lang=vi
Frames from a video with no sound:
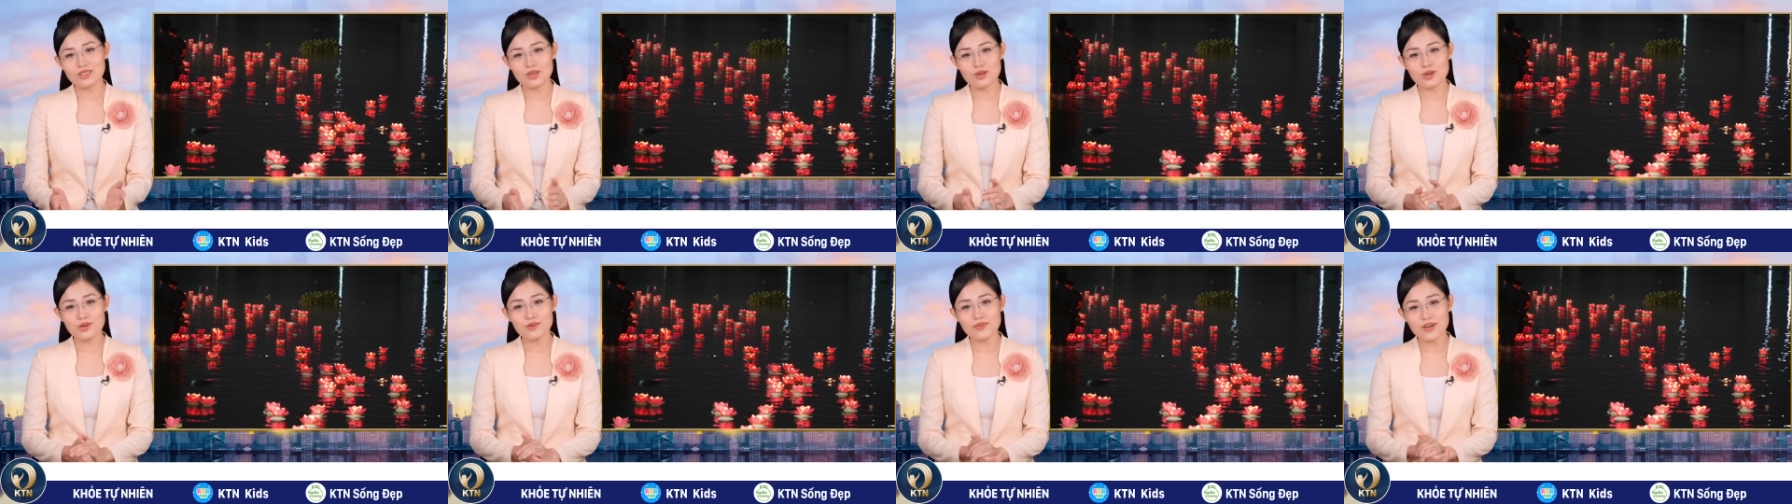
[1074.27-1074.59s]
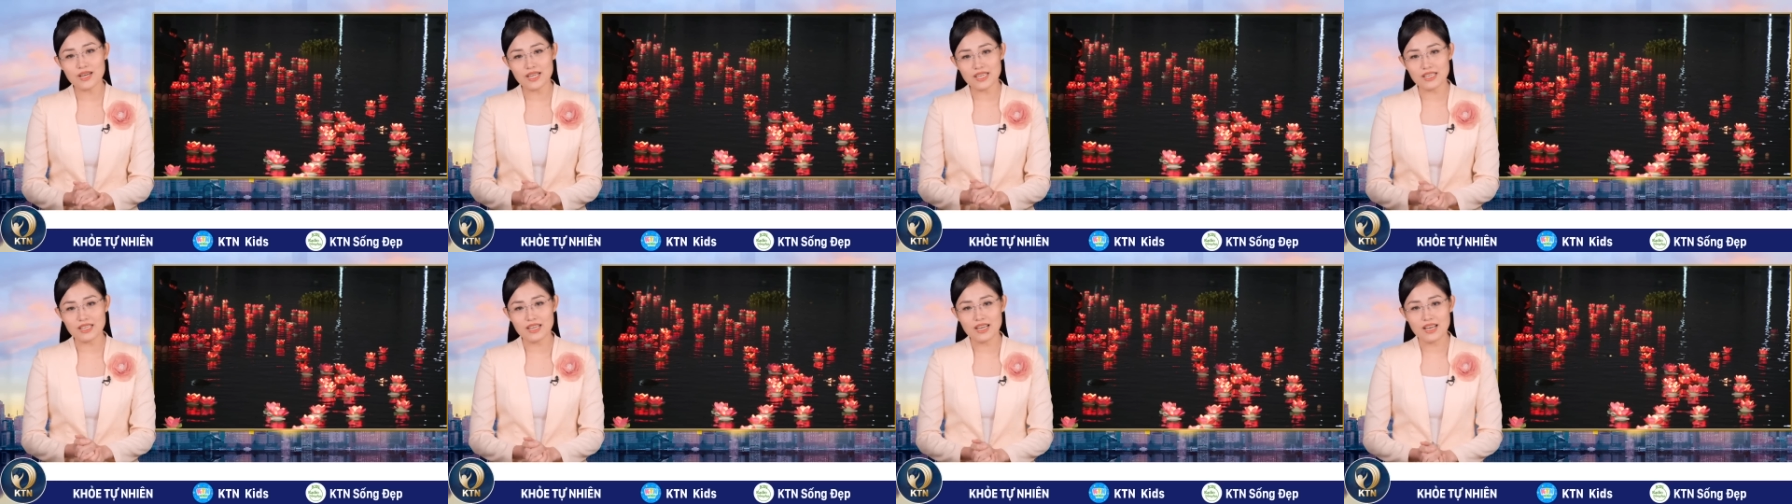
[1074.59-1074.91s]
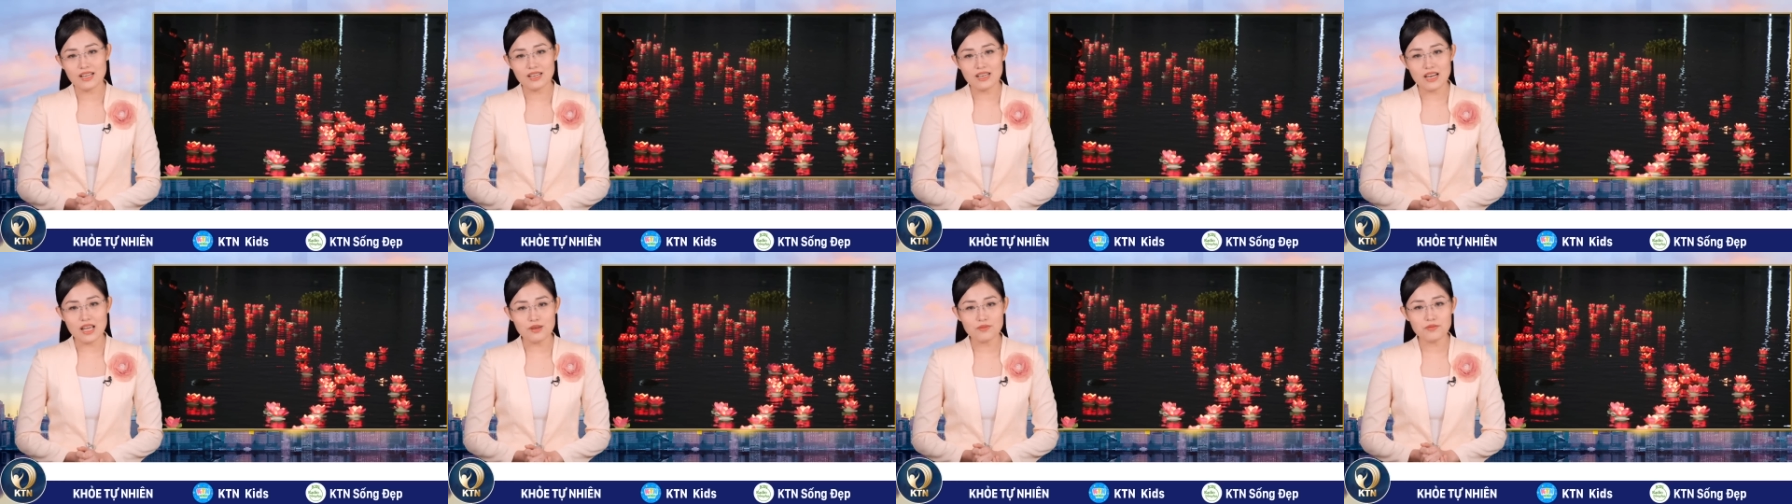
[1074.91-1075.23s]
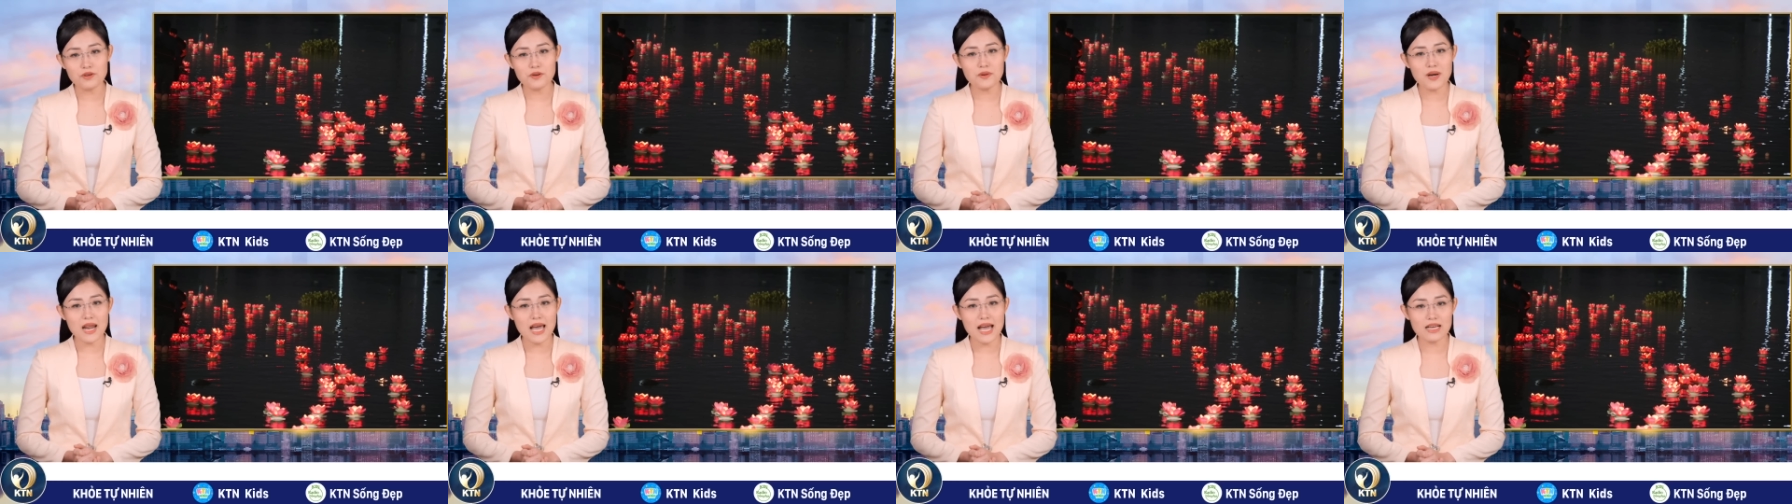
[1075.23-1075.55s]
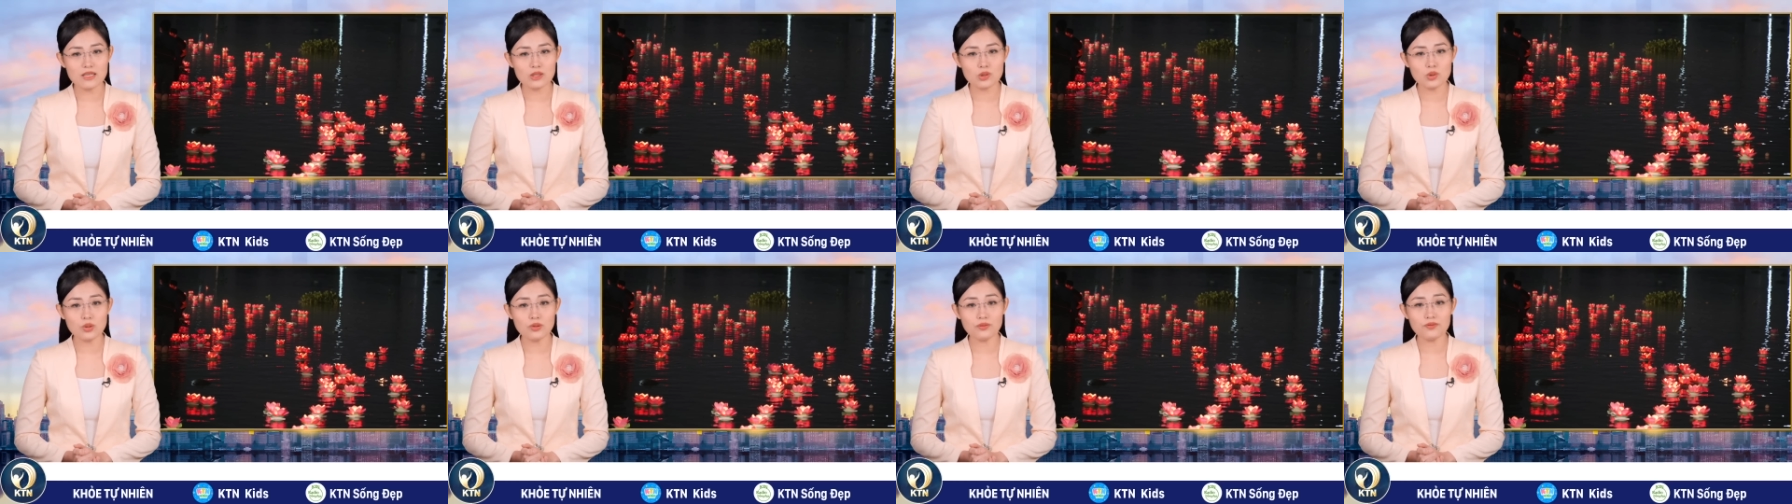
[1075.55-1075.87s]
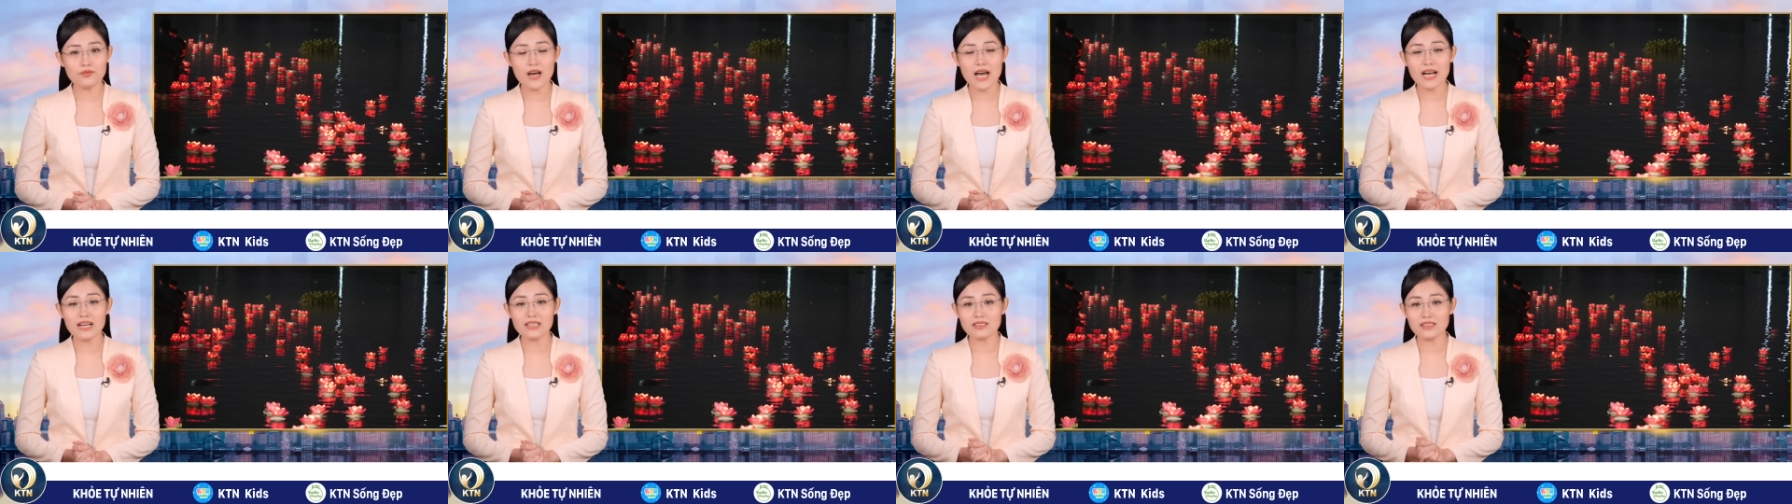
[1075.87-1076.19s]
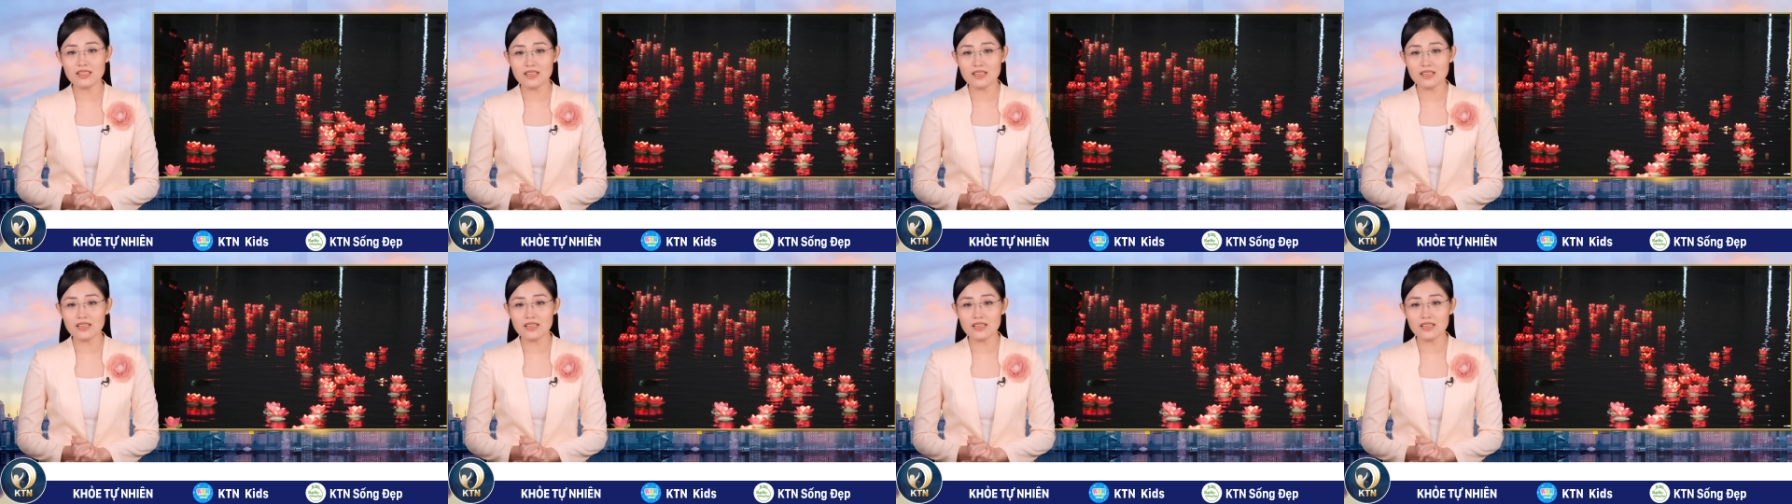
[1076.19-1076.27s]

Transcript: quý vị, lễ Vu Lan xuất phát